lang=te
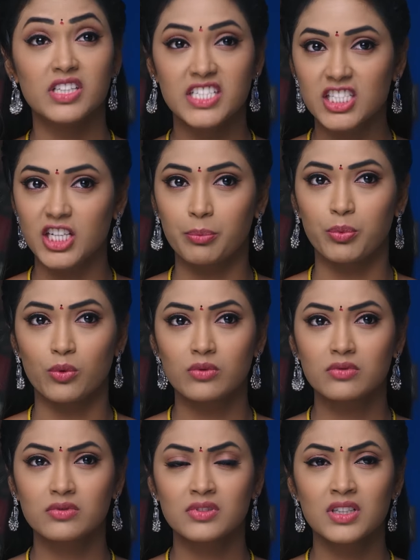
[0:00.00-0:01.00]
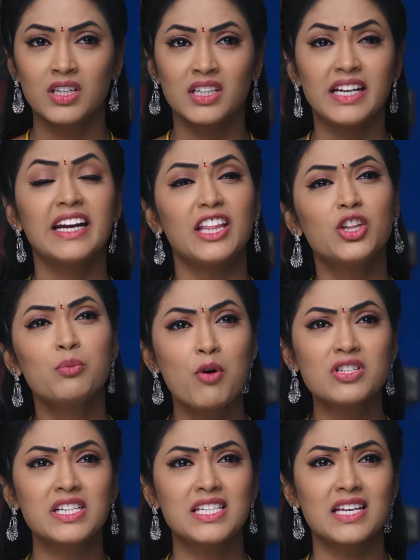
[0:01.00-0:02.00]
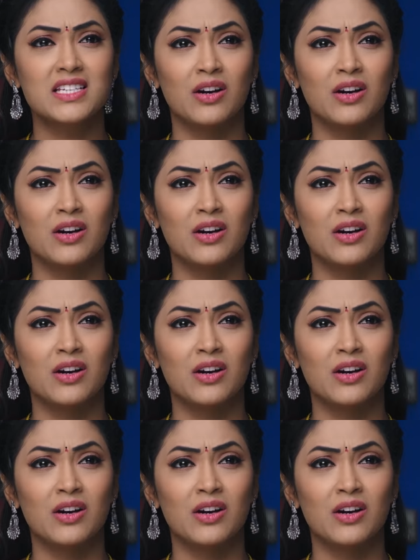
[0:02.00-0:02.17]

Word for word: నిజం చెప్పు నన్ను ఎందుకు మోసం